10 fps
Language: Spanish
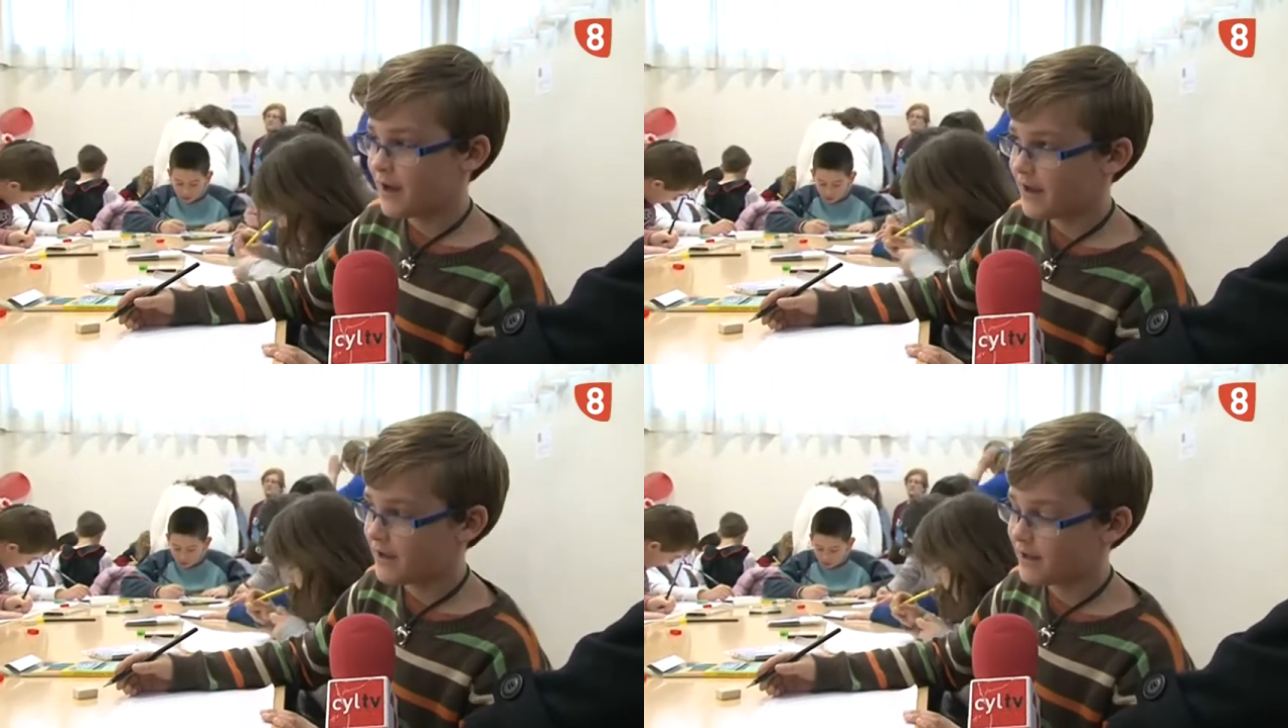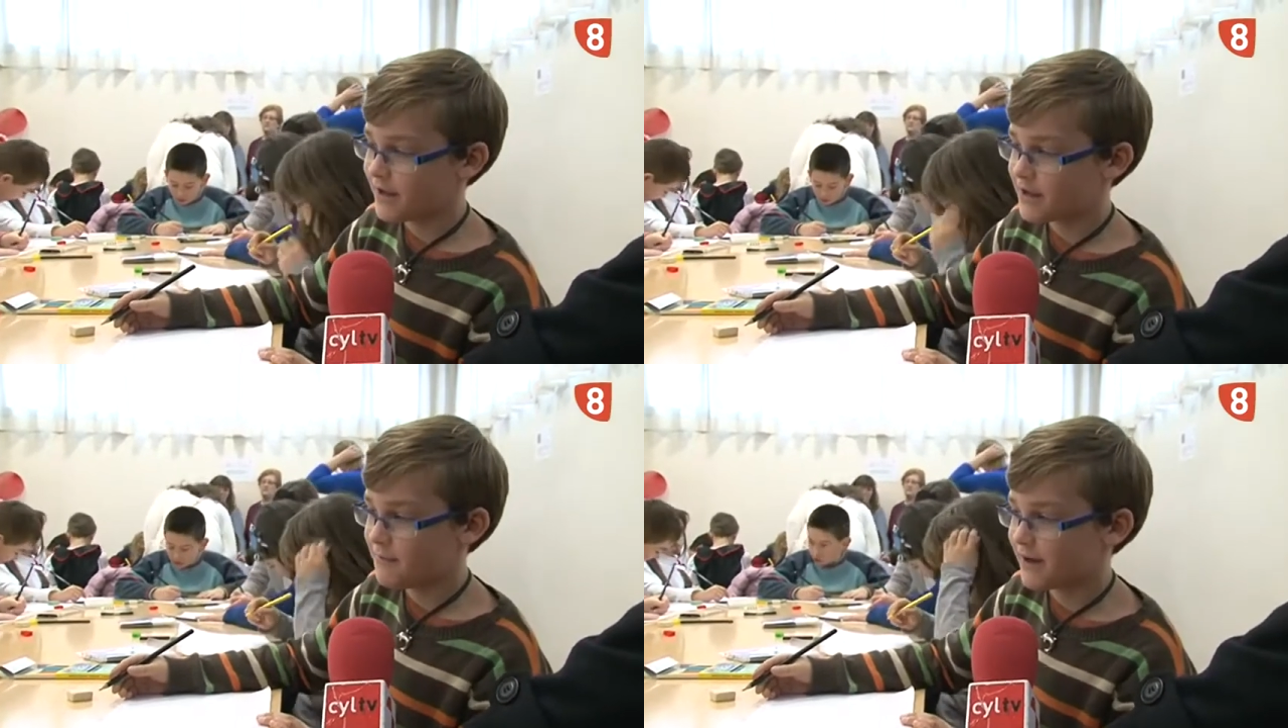el
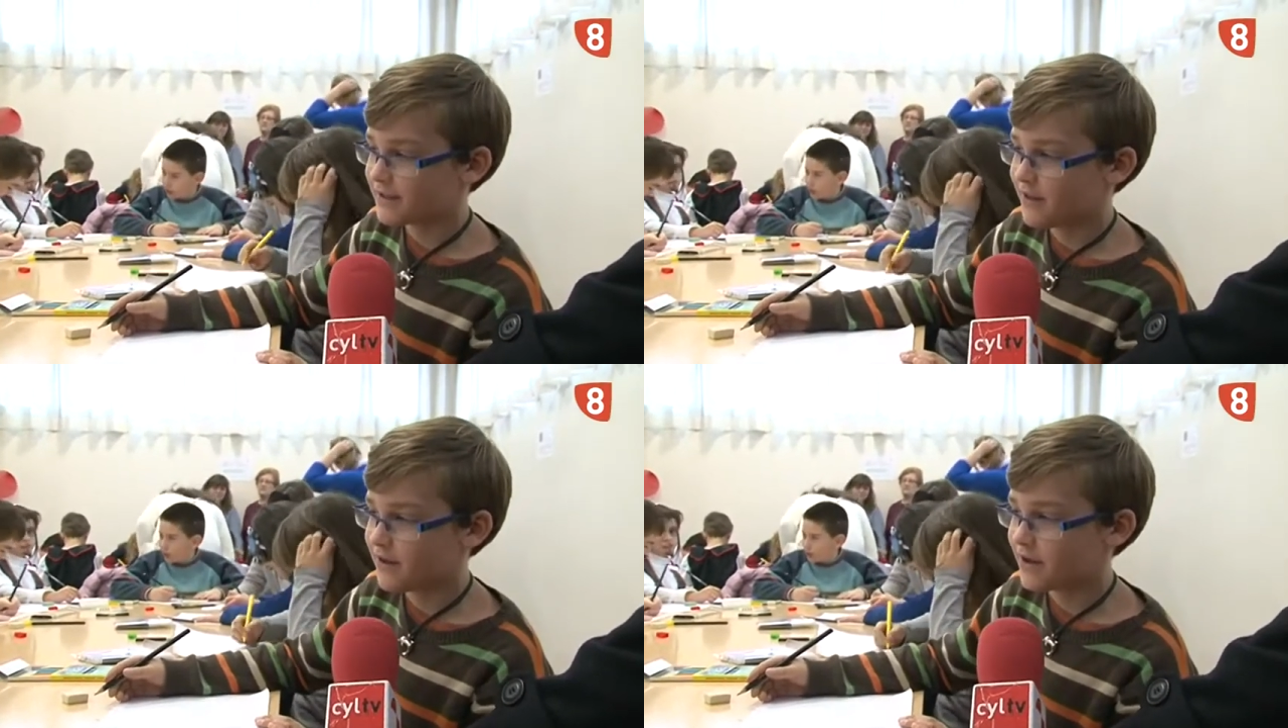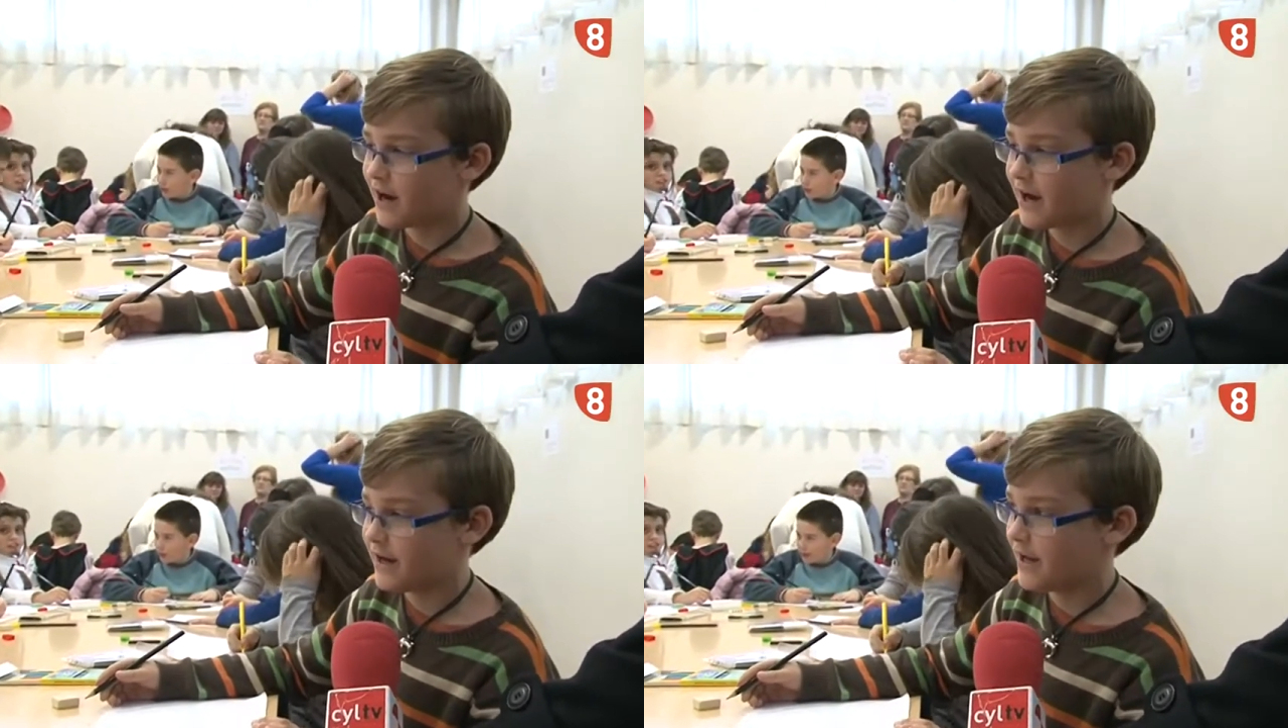año pasado y
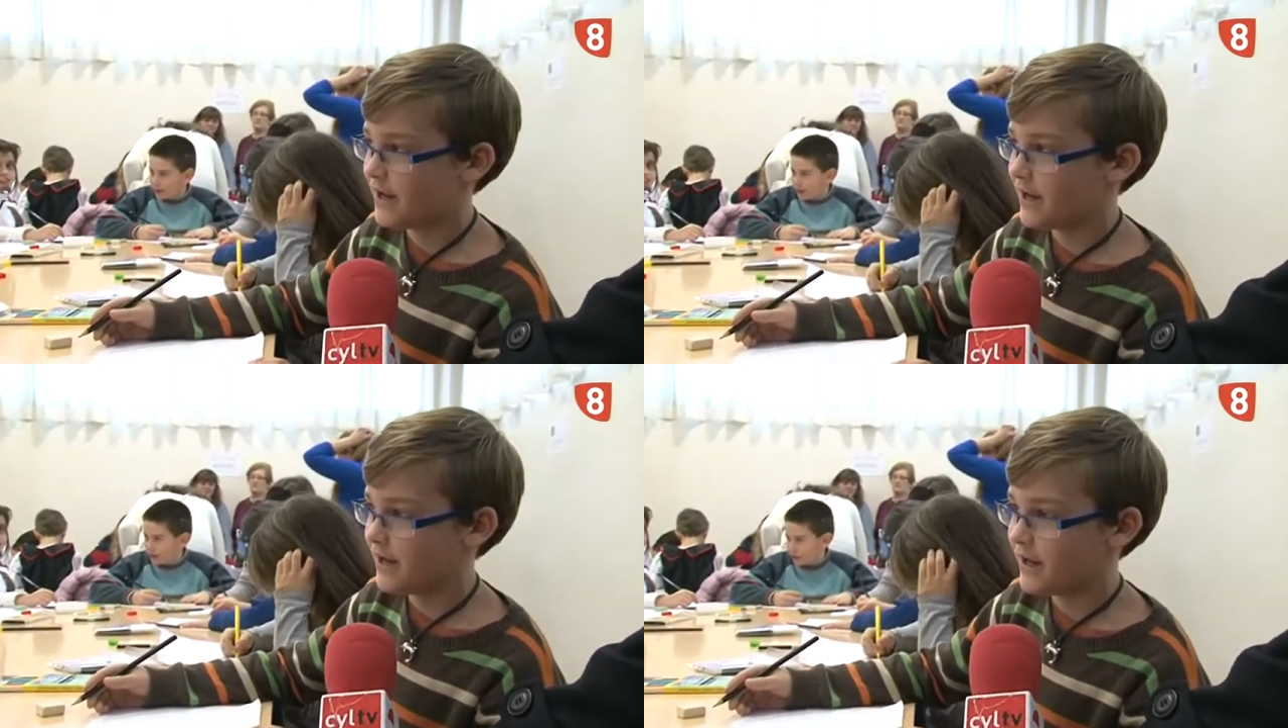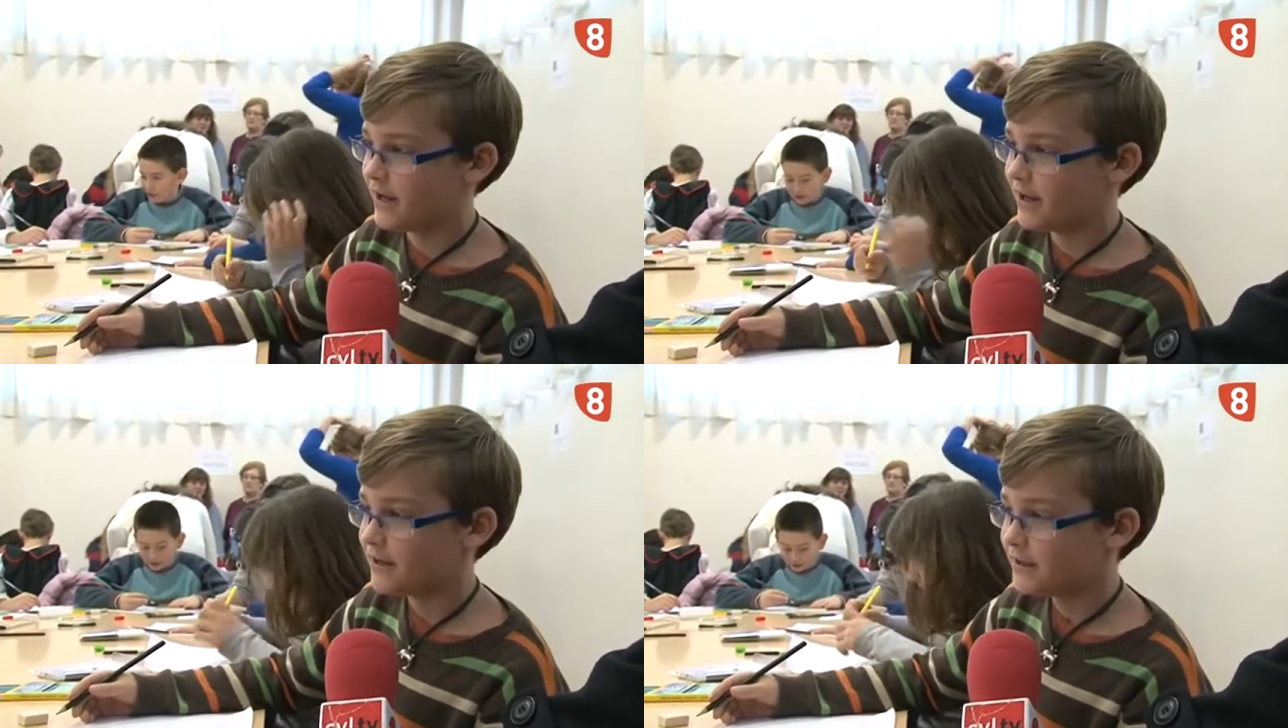
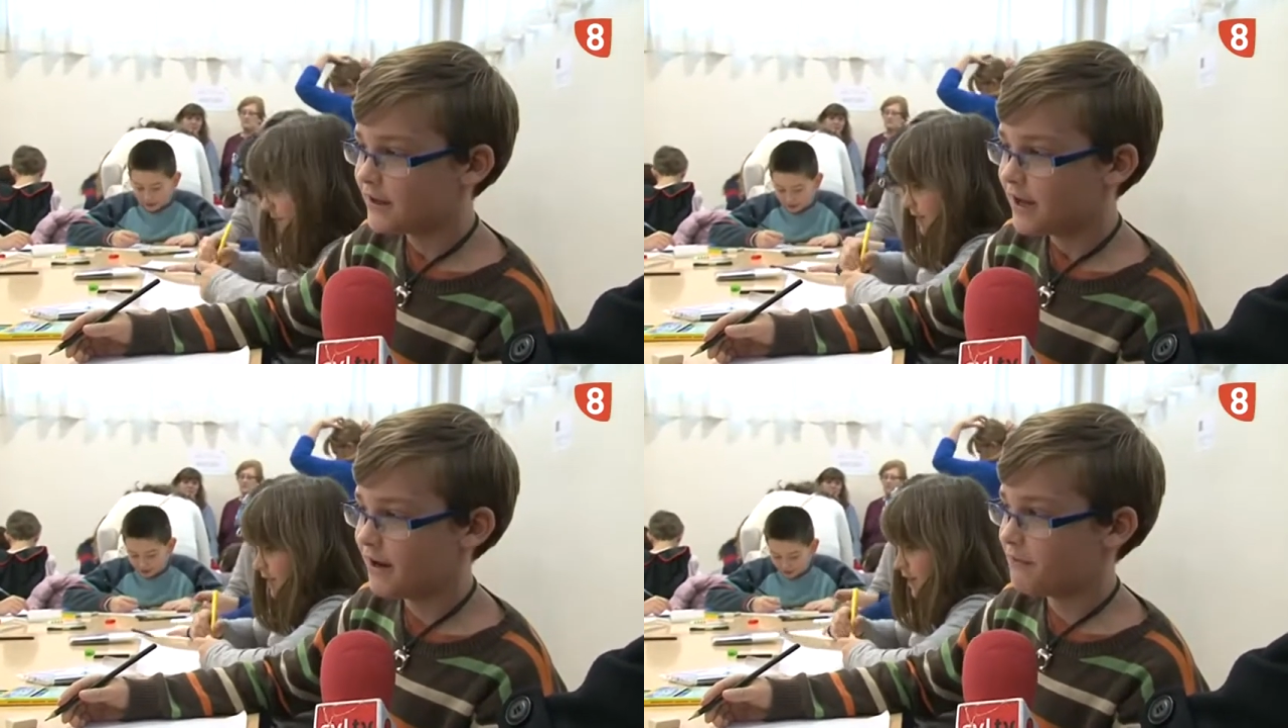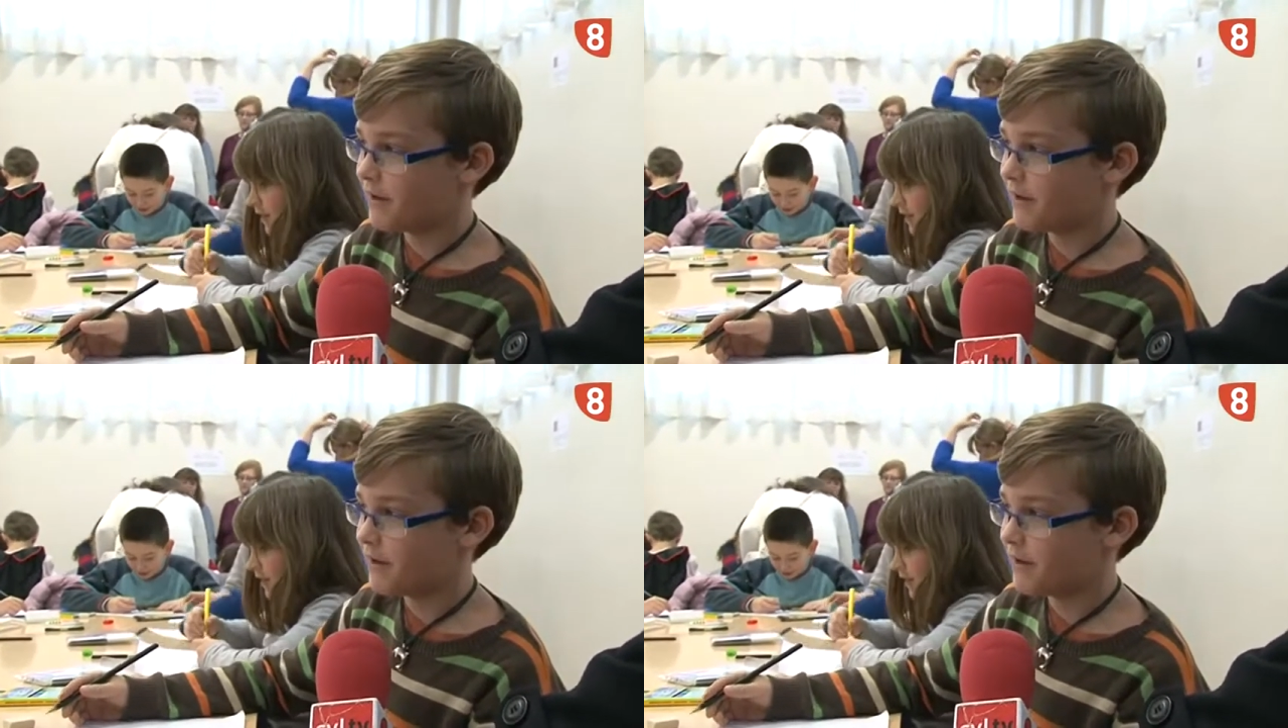gané el